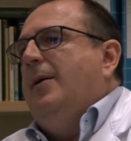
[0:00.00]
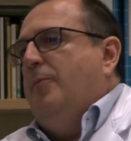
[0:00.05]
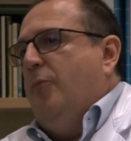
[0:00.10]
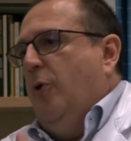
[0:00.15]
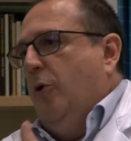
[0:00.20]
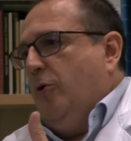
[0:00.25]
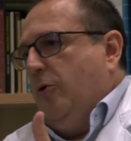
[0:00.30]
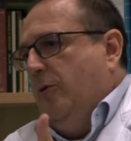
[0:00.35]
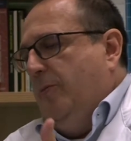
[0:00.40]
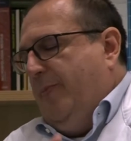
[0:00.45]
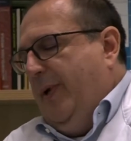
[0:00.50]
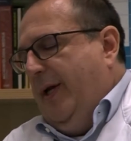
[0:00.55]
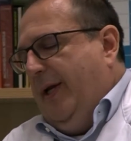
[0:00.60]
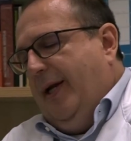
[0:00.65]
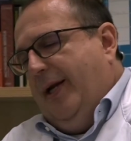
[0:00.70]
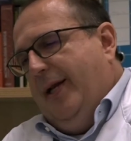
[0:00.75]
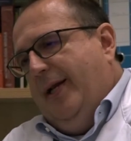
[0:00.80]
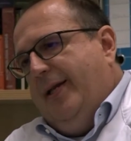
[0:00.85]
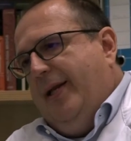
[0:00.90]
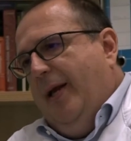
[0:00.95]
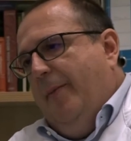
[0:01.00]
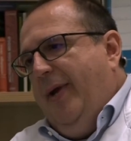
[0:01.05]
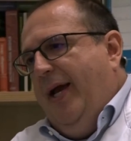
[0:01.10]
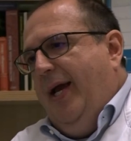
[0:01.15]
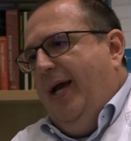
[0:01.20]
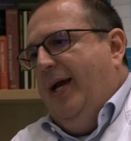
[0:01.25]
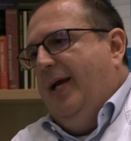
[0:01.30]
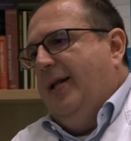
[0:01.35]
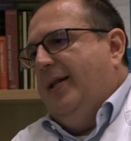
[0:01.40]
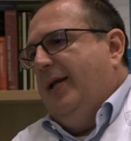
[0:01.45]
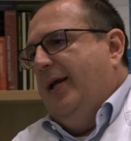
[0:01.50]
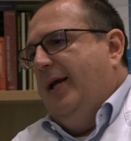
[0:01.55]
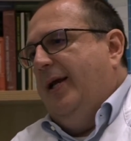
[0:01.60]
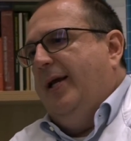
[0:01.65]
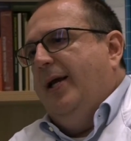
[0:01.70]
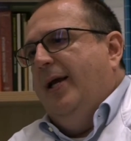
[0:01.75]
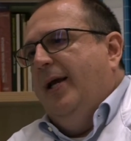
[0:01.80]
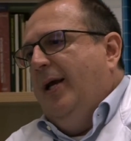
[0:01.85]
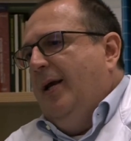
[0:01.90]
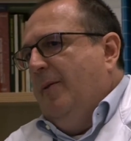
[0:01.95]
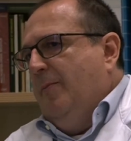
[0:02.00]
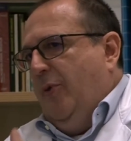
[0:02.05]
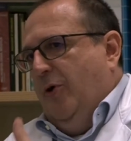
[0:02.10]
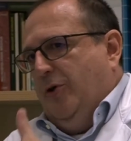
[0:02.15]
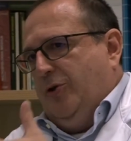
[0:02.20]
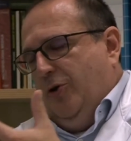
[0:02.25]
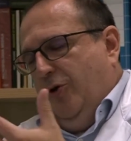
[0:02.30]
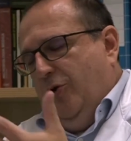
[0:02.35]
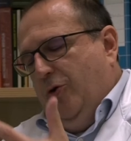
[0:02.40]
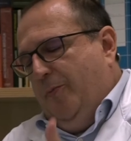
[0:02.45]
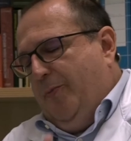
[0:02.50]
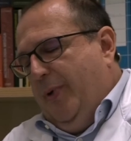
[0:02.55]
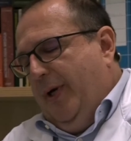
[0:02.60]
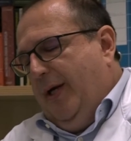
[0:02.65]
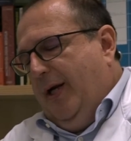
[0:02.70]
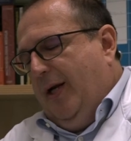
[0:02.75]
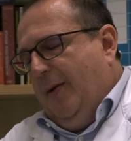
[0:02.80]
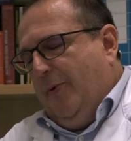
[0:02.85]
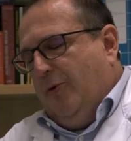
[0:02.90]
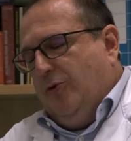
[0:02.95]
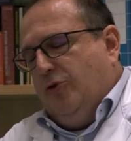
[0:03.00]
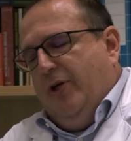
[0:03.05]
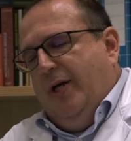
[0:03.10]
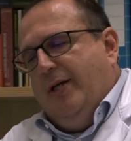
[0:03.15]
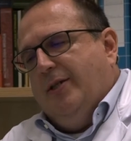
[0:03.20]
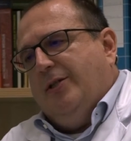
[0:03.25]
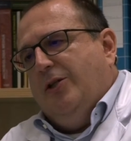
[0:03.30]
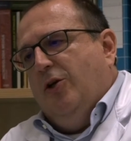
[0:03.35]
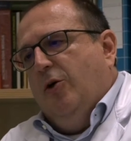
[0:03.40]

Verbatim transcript: può comparire il diabete, possono comparire processi